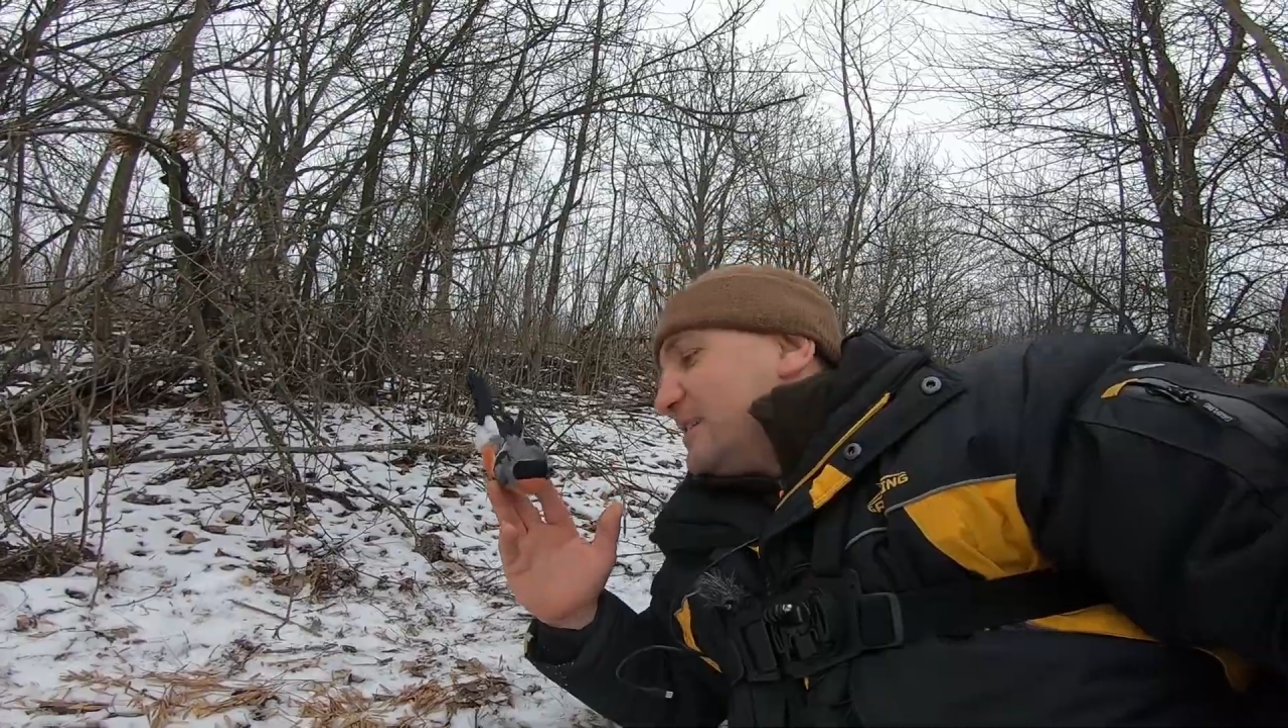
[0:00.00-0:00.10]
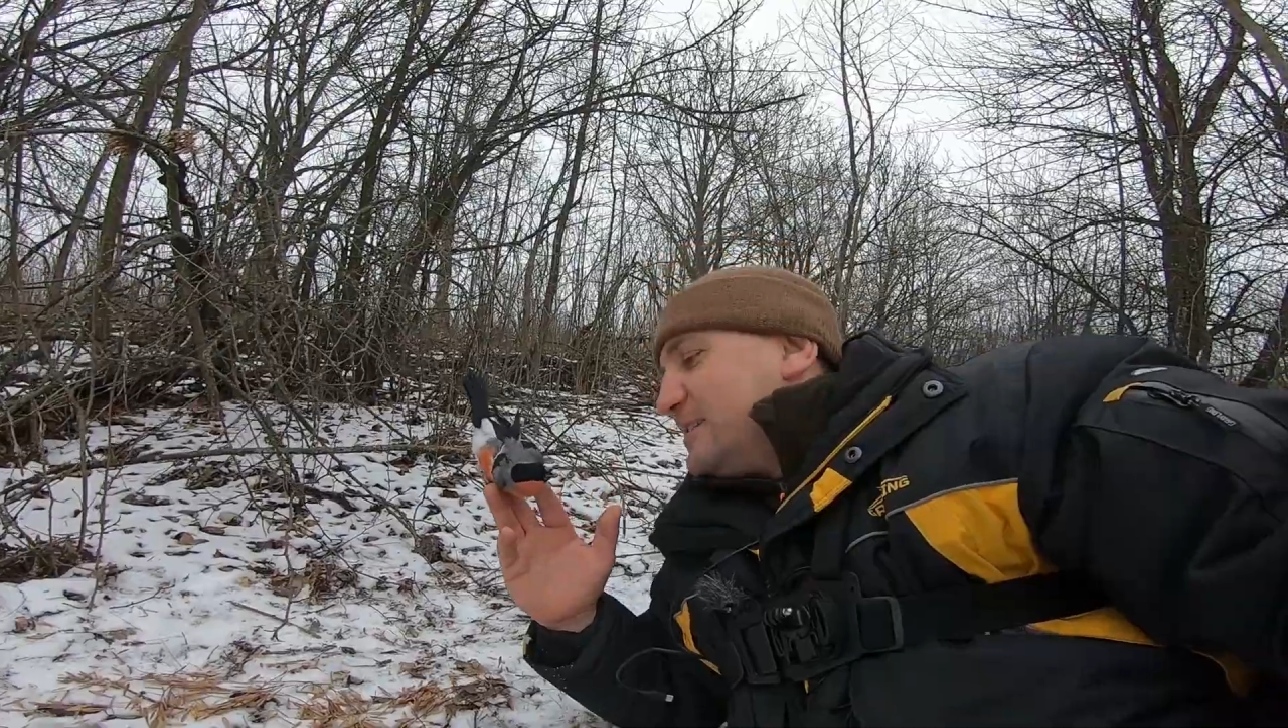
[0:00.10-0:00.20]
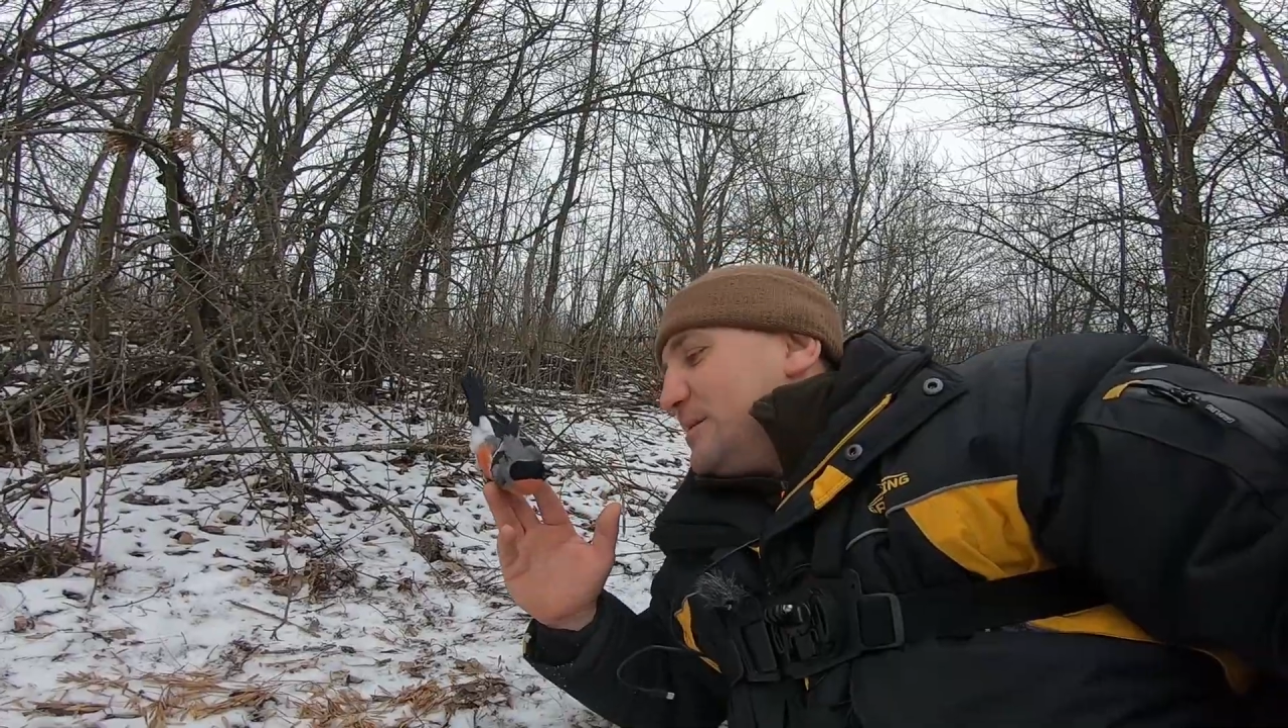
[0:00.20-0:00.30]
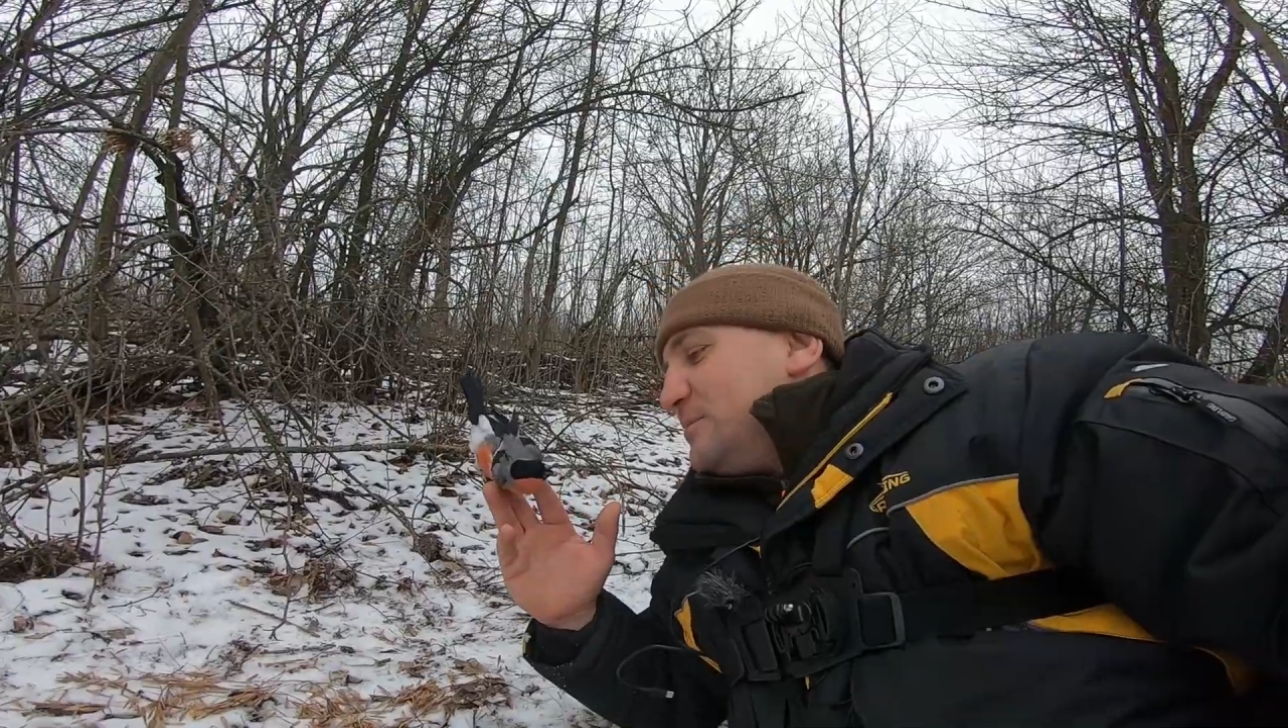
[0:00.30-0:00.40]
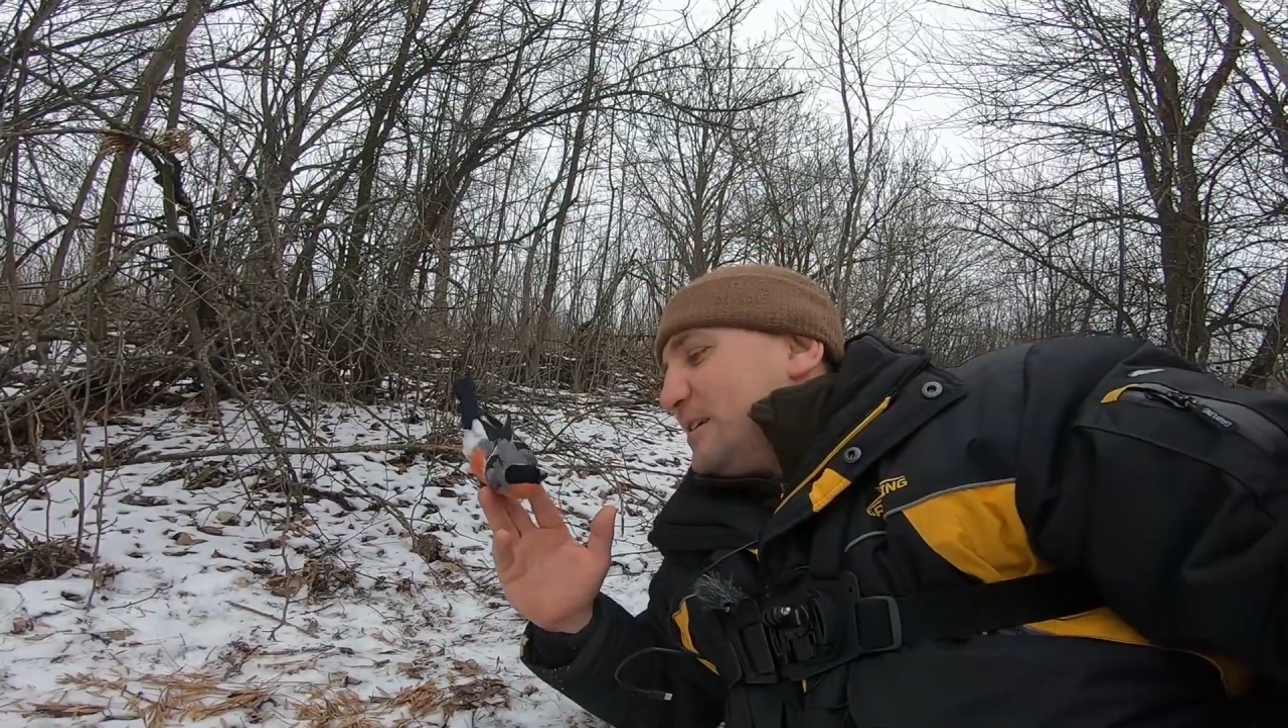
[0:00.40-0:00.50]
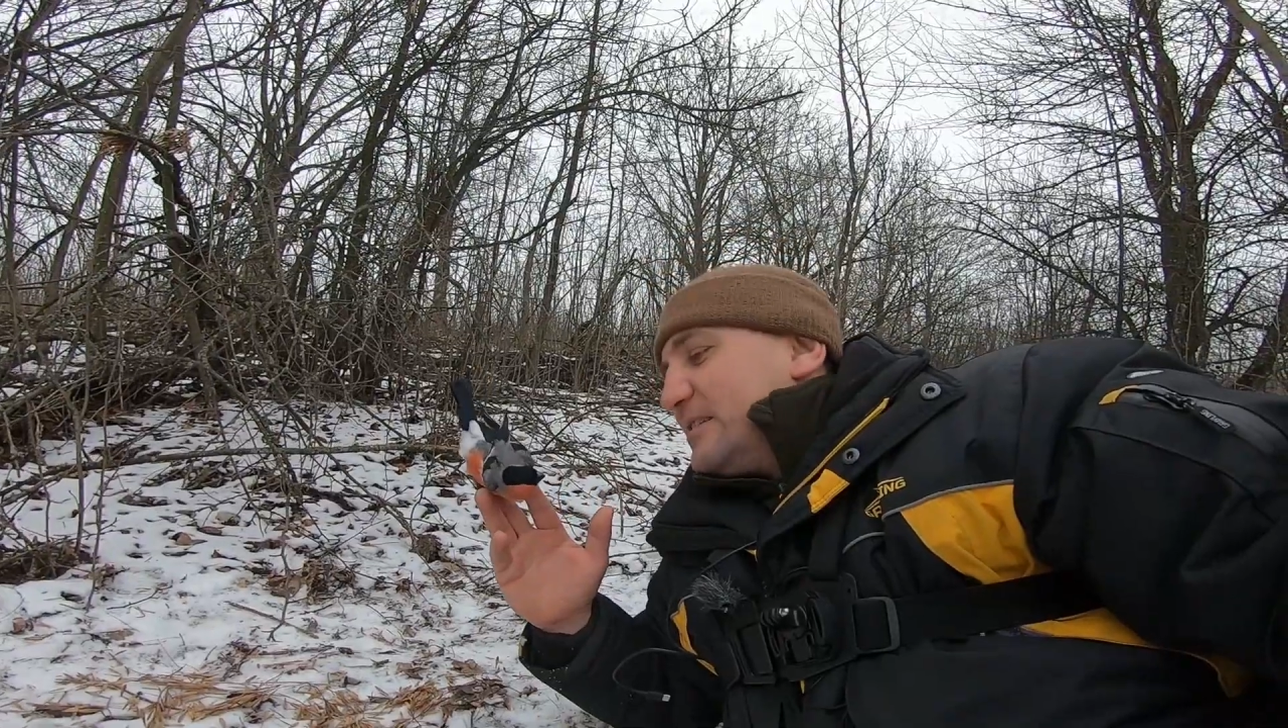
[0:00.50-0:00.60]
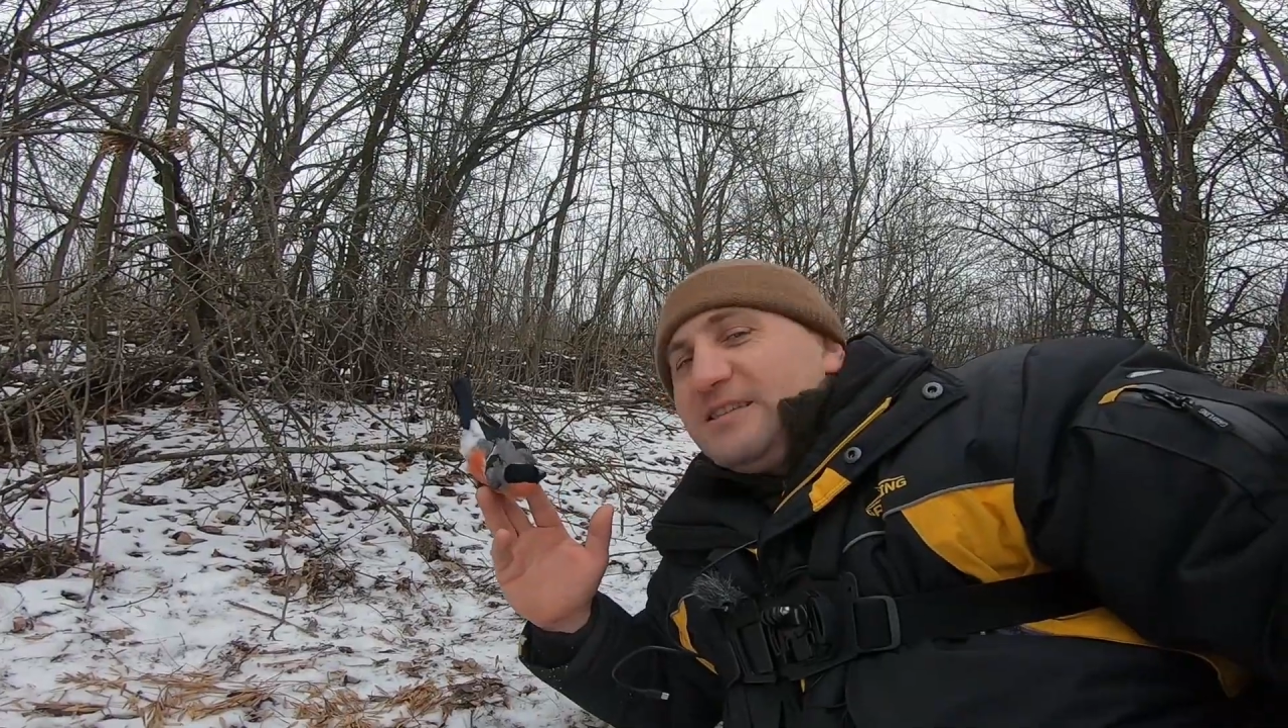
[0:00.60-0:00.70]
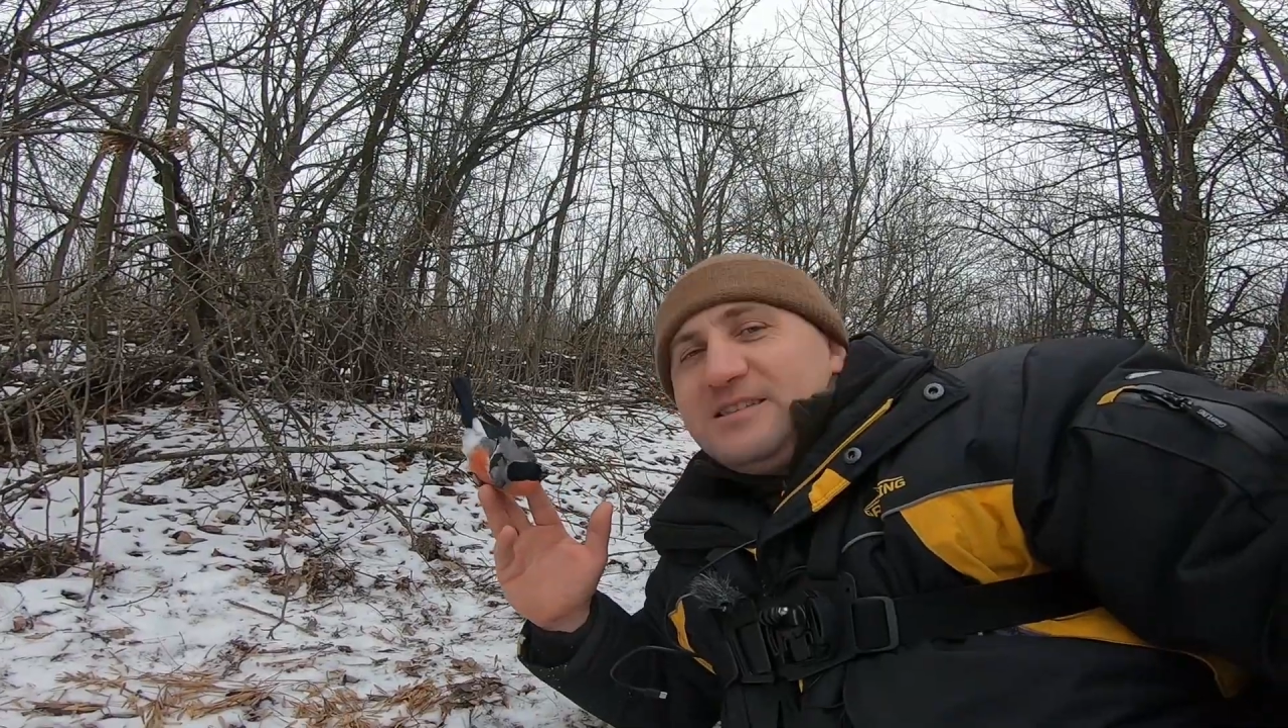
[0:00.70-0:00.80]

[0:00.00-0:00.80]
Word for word: самец